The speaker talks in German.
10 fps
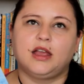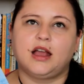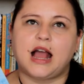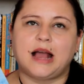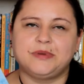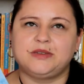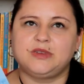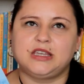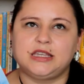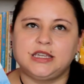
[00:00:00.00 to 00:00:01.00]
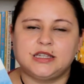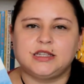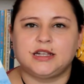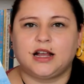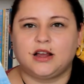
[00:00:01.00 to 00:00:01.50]
habe ich mich nicht in
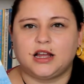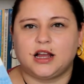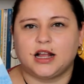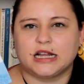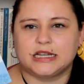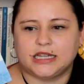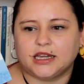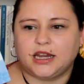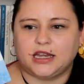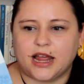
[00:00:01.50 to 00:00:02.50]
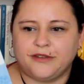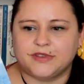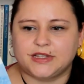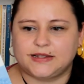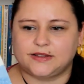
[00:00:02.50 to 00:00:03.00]
diese Charaktere
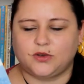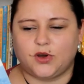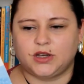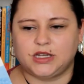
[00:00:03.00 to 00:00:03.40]
hineinversetzen können.